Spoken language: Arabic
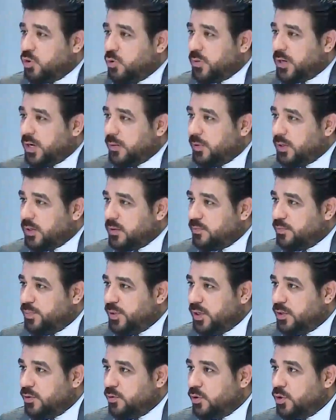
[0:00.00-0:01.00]
خبر
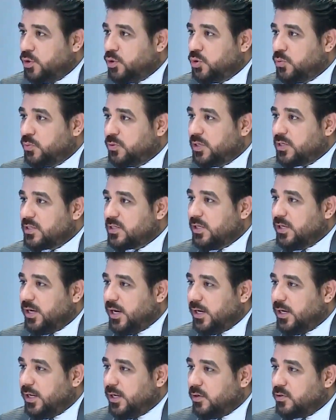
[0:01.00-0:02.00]
بانه انتم متصلين
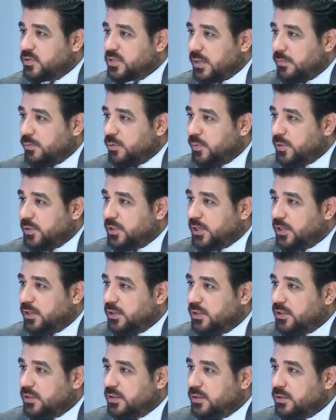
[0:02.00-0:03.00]
على حسام البدري
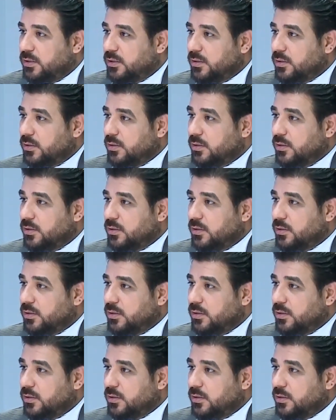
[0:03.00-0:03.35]
احنا ما